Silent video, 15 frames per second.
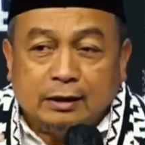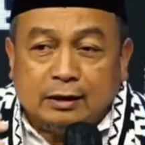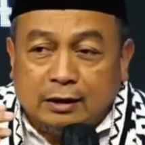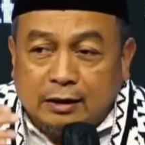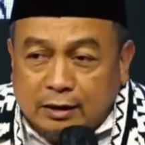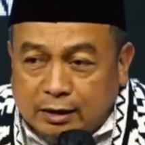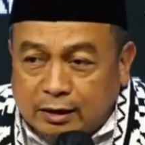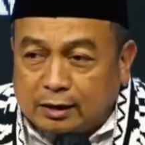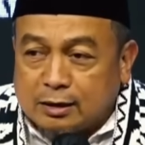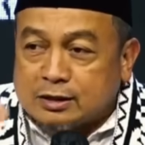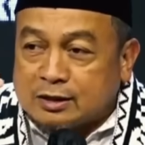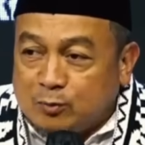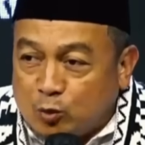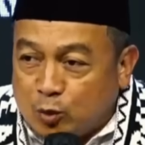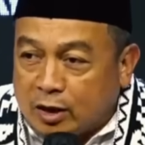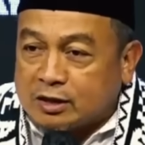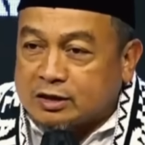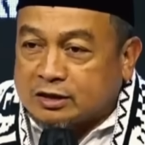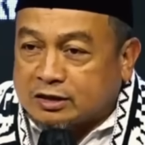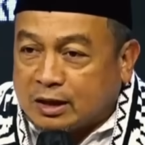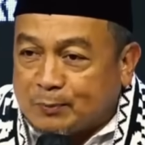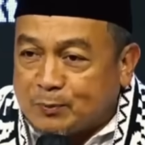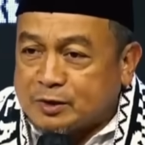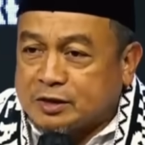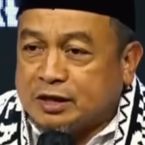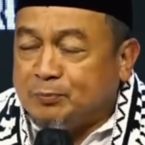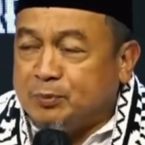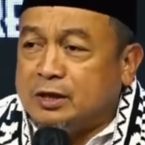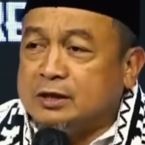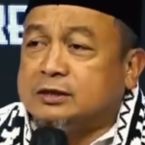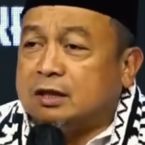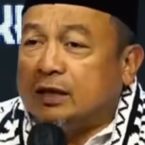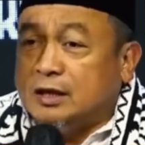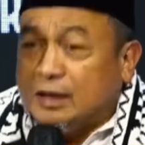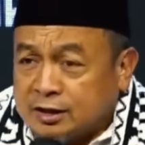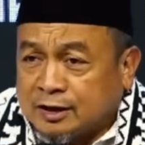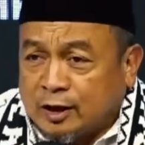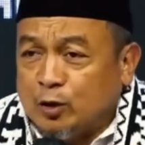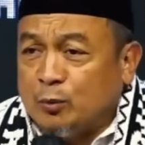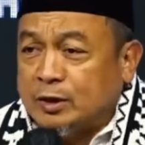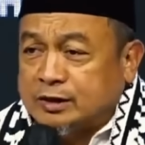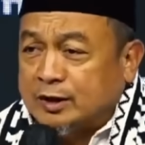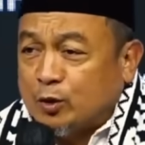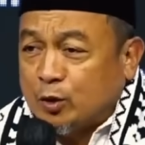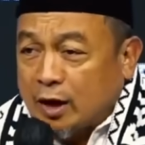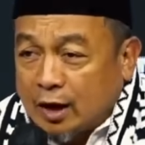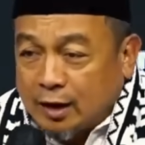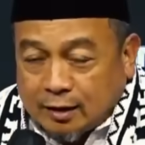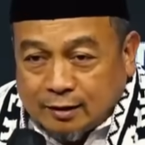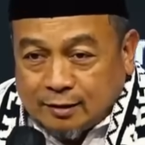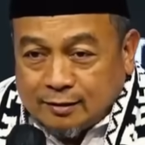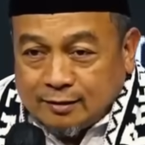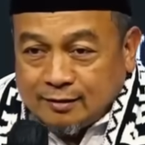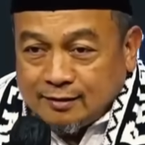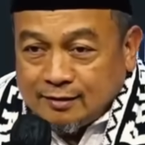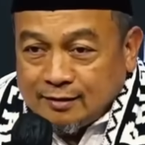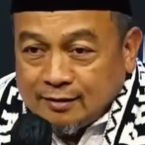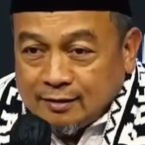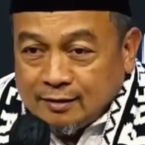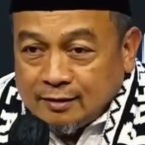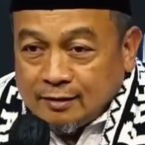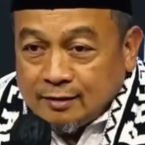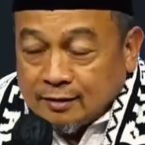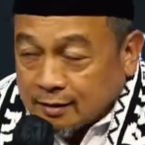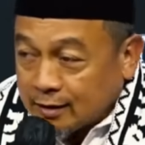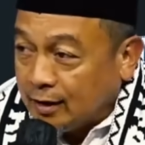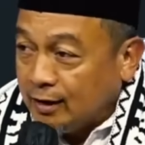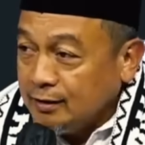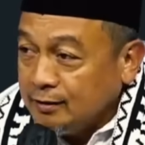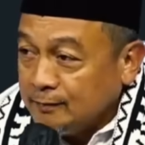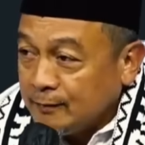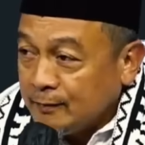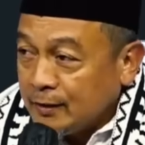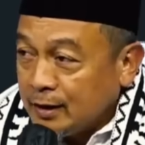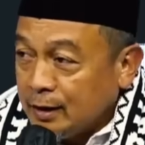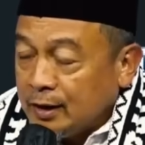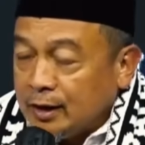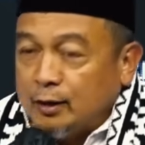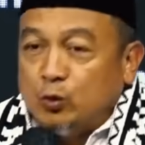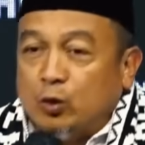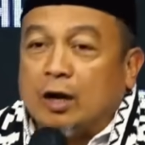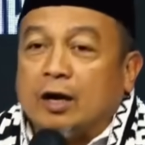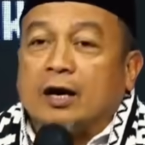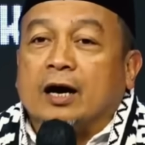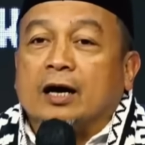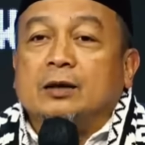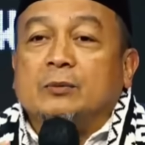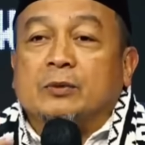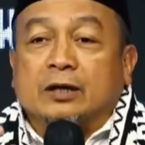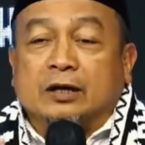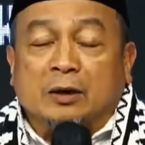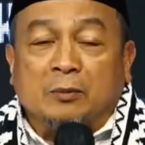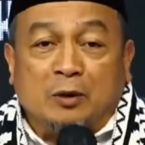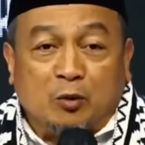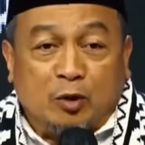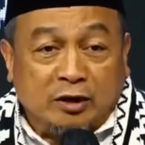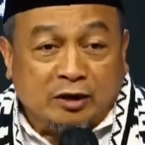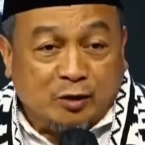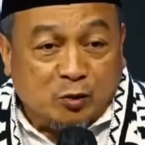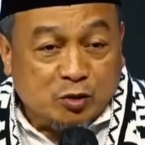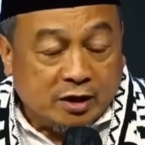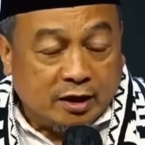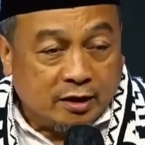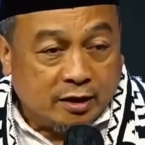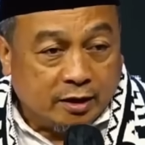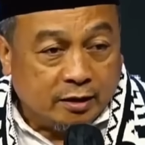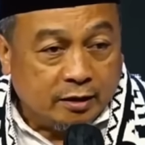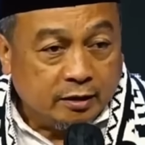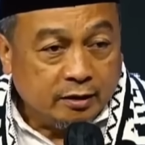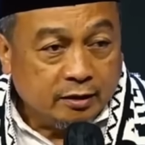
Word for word: Clear semua step-stepnya jelas kalau baca Quran. Ya, dua kali mereka melakukan kerusakan.